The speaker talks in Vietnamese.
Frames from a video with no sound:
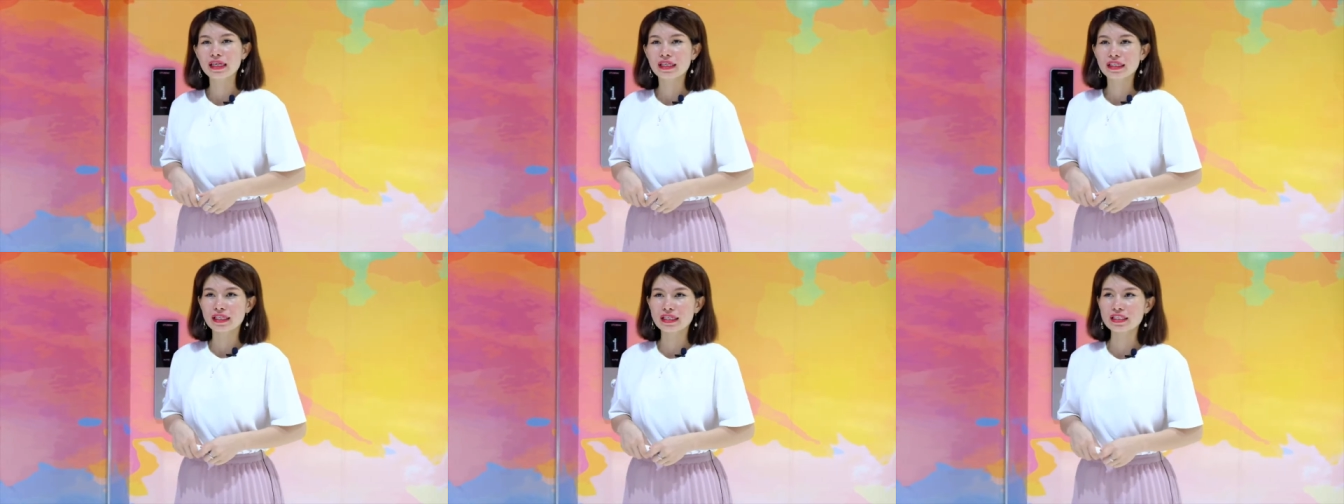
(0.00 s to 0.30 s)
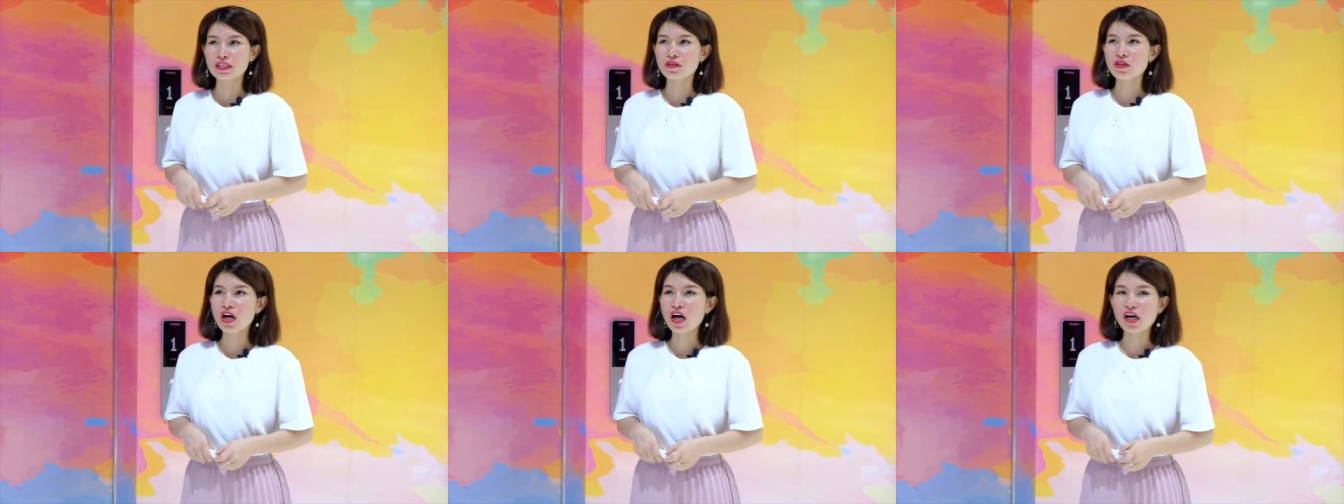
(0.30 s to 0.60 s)
thì
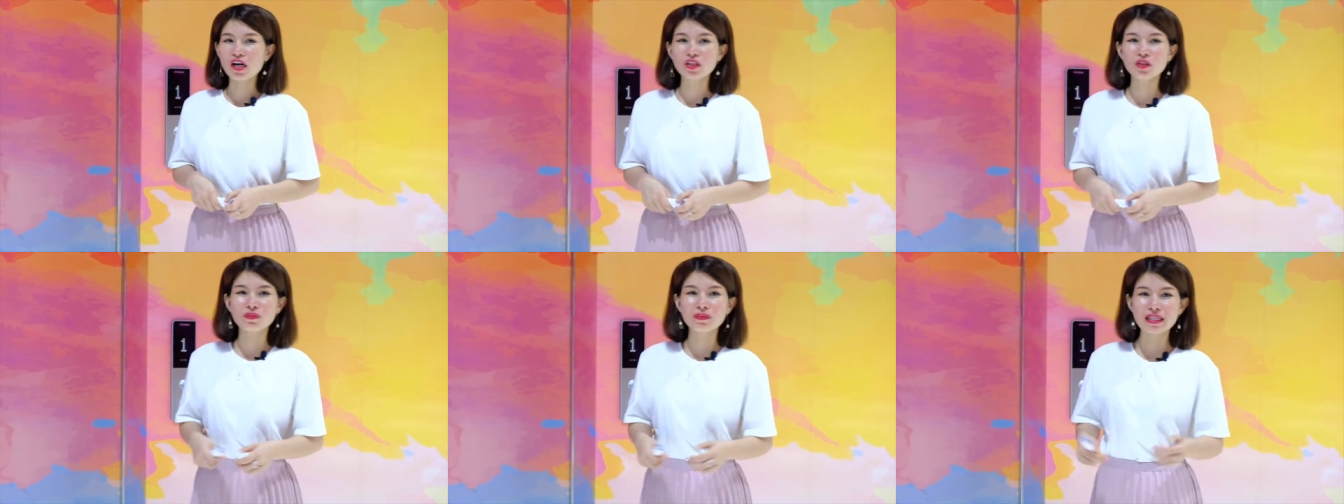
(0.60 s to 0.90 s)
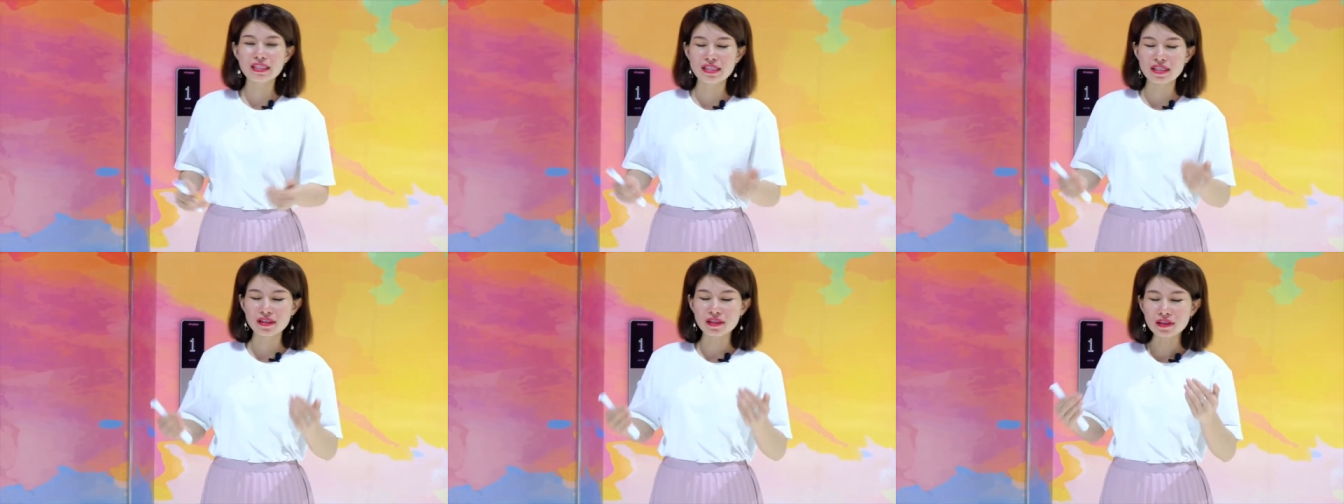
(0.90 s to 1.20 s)
sau đó chúng
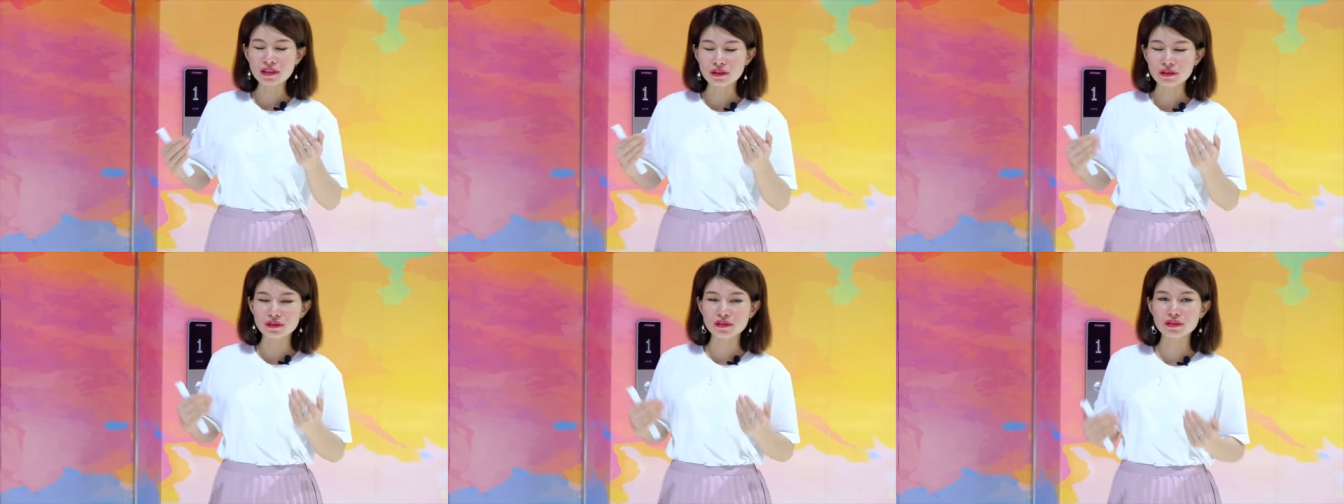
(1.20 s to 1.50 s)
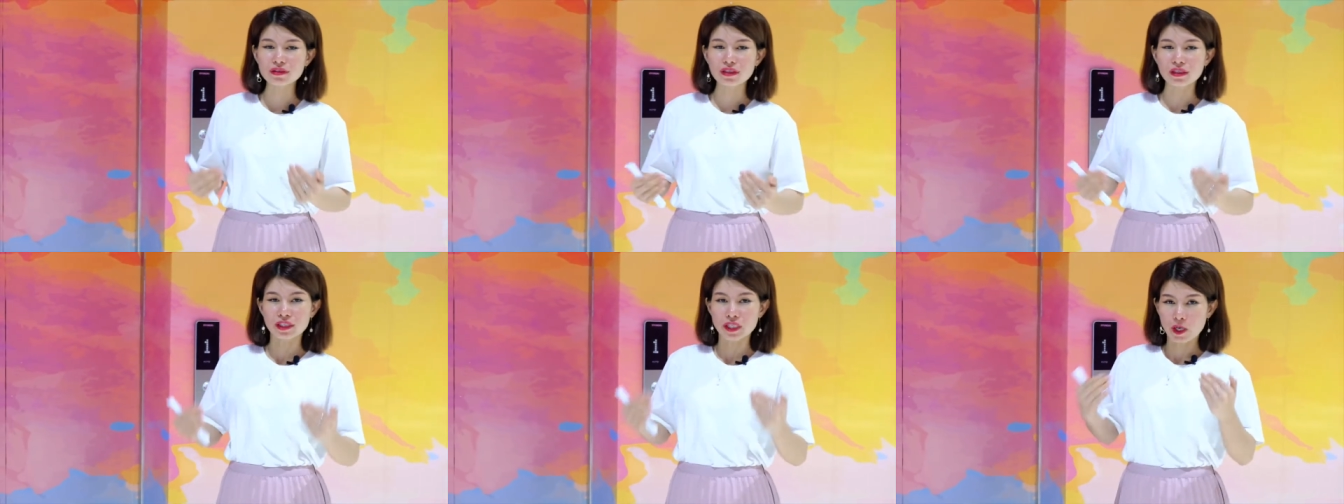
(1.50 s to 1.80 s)
ta sẽ được
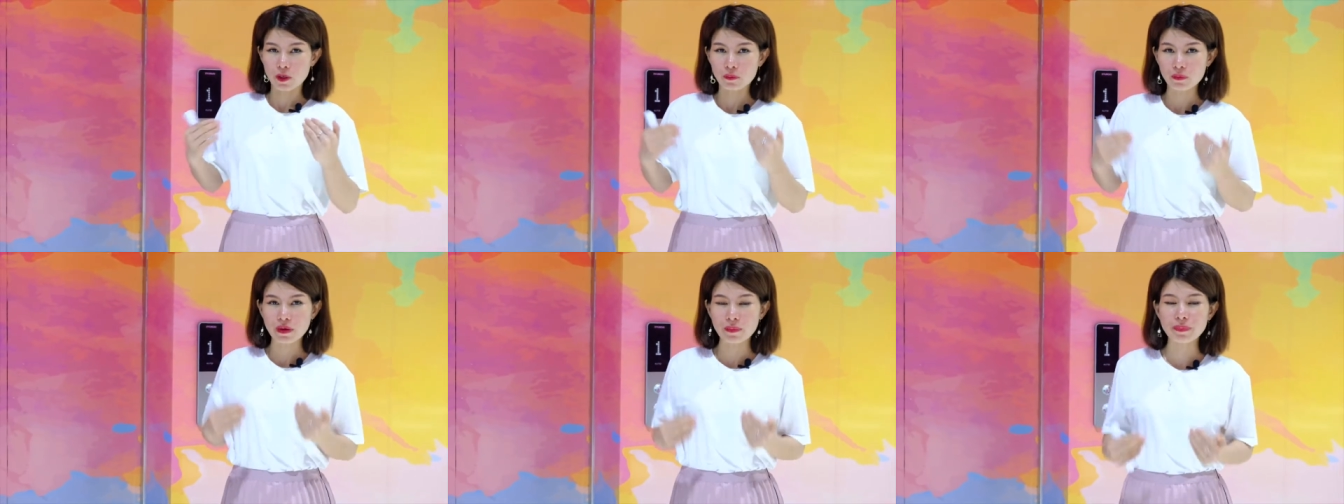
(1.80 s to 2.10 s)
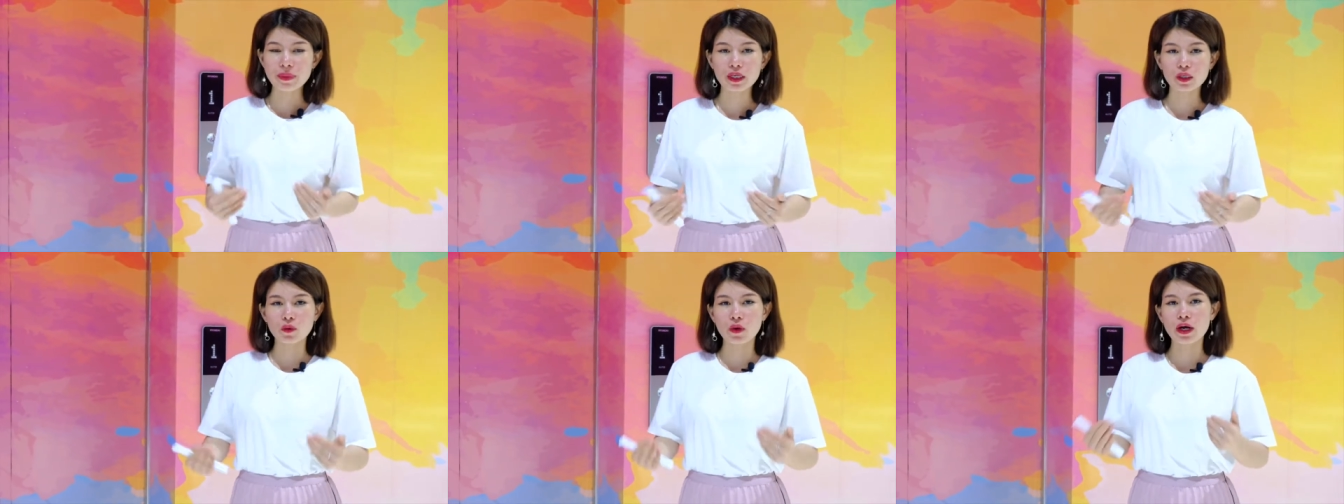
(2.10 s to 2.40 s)
tự động
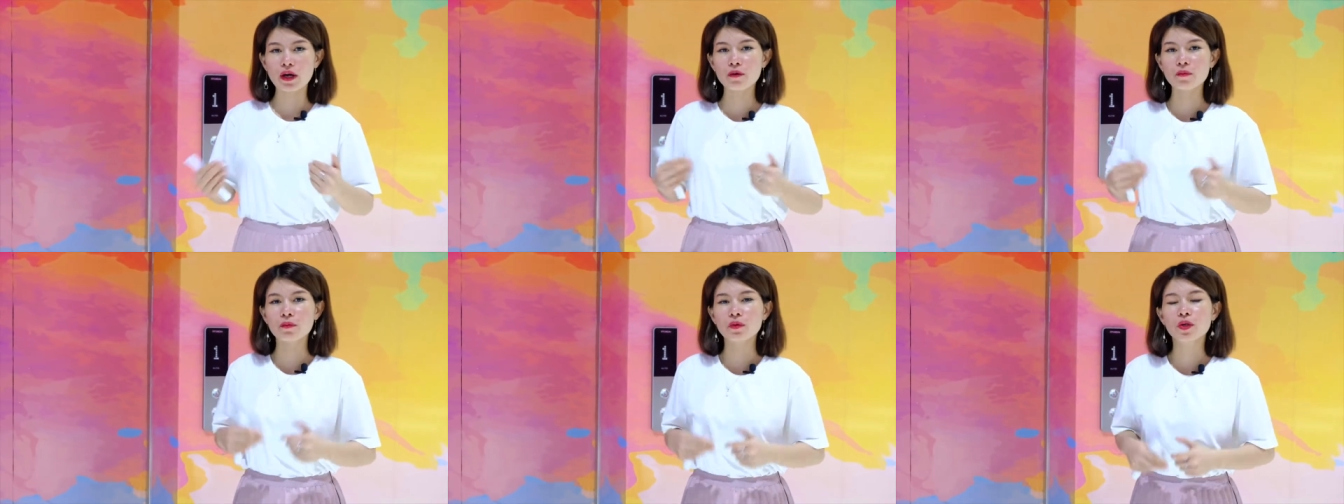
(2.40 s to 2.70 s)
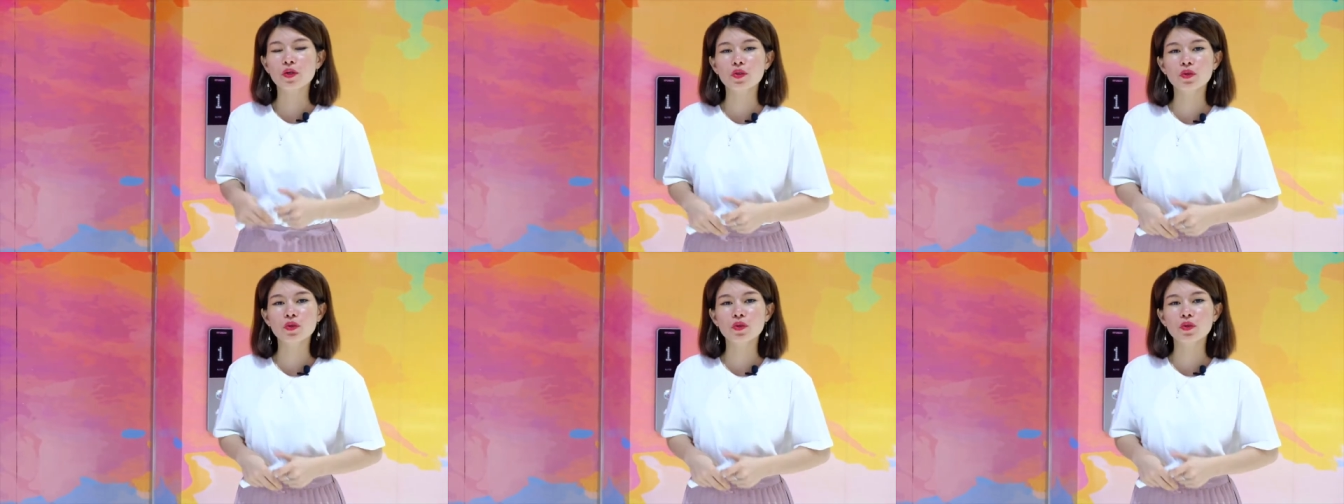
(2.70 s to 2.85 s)
cập nhật hoa hồng.